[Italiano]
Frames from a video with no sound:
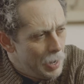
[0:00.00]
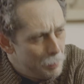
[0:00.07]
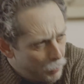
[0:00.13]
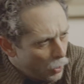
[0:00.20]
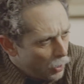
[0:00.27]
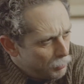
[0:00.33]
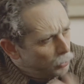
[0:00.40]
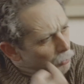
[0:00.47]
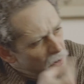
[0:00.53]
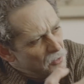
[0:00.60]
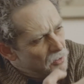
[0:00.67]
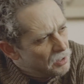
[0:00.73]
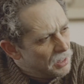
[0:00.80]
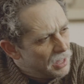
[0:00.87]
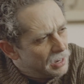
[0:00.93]
E poi mi
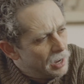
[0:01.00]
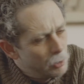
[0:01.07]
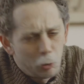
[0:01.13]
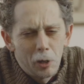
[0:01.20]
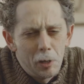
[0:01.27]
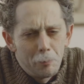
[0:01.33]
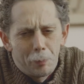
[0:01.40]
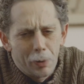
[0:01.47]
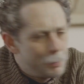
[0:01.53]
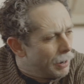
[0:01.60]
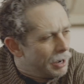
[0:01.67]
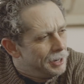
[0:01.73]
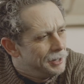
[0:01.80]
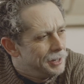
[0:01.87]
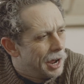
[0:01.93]
dovevi vedere, ero lì in
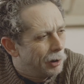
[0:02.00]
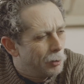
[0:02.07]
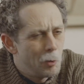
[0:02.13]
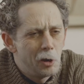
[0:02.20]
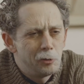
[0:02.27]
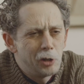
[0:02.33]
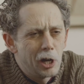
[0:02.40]
prima linea con le